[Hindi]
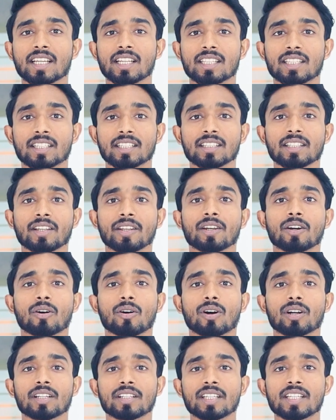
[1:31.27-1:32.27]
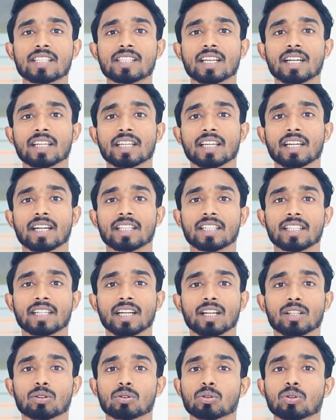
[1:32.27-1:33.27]
संहिता और निजता के
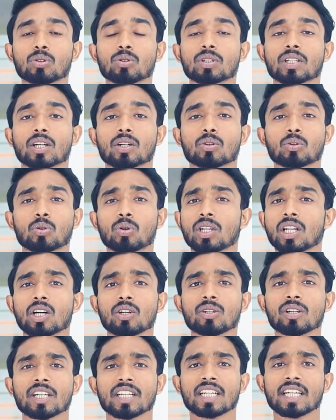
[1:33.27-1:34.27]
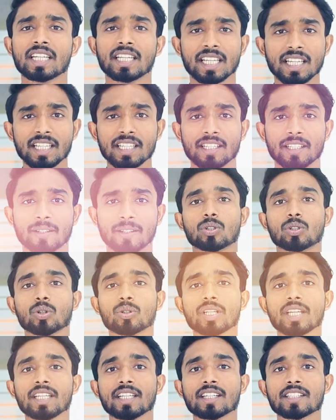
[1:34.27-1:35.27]
अधिकार दोनों का खुला उल्लंघन नहीं
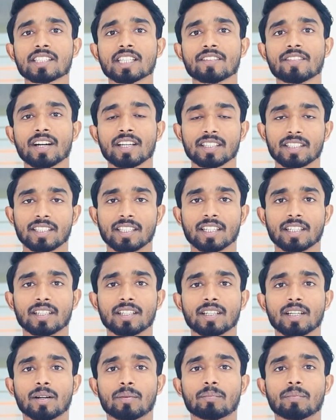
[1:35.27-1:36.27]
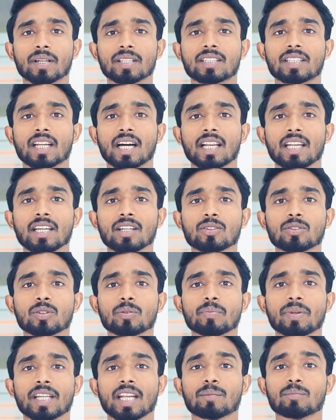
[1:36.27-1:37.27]
उन्होंने यह सवाल किया मंत्रालय
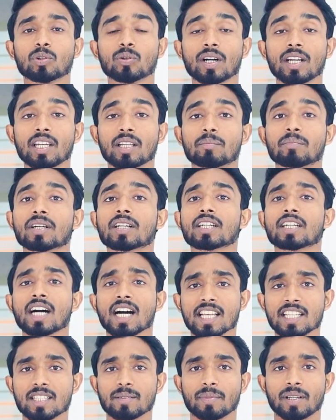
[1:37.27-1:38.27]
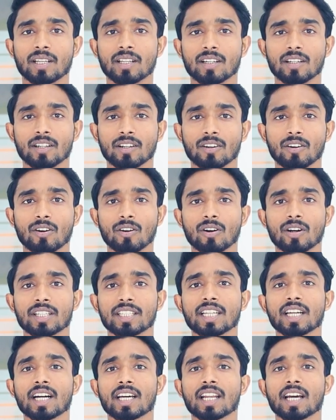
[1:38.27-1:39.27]
को मेरा मोबाइल नंबर कहाँ से मिला
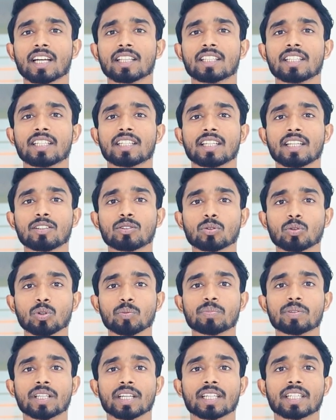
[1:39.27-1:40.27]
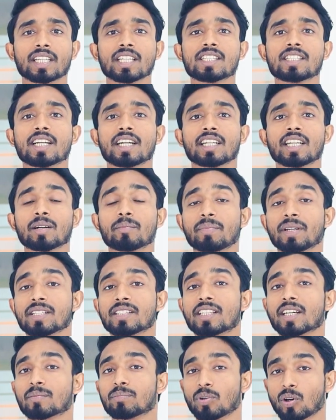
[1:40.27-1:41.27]
और ये अनाधिकृत रूप से किस
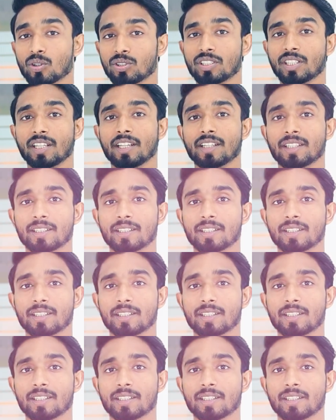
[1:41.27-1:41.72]
डेटाबेस तक पहुंच रहे